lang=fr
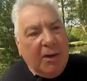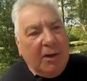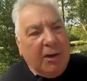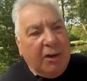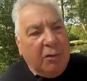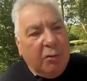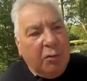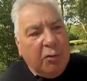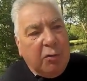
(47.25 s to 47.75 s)

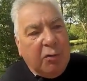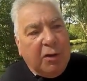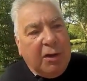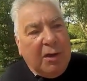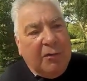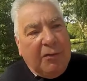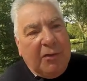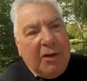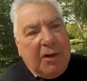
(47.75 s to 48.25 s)
et donc on a
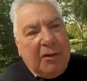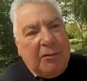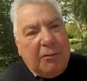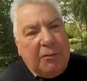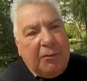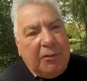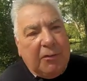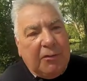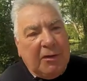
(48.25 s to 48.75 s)
la Fédération
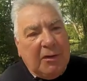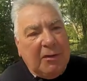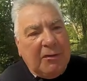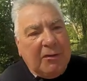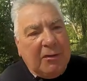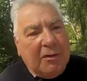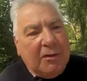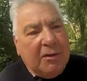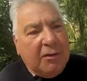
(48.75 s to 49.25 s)

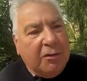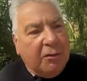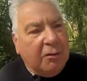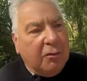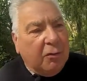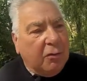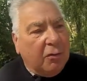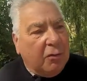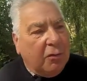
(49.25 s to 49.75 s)
française qui euh,
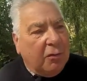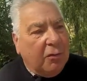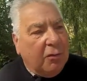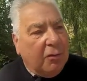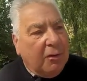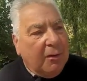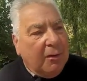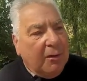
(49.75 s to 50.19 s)
donc euh,